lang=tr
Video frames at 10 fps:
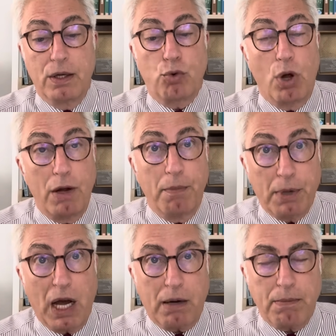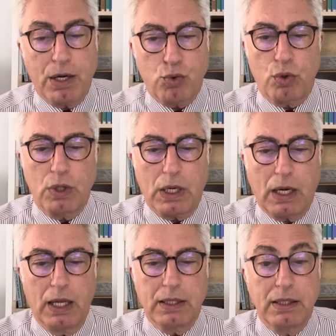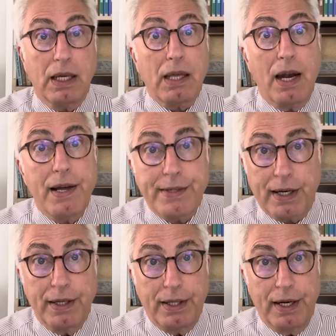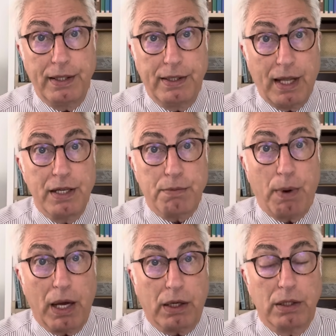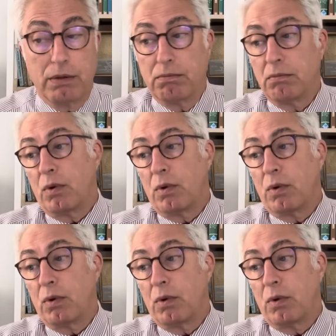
görevi bırakmak zorunda kaldığında genel sekreteriydi Deniz Baykal'ın.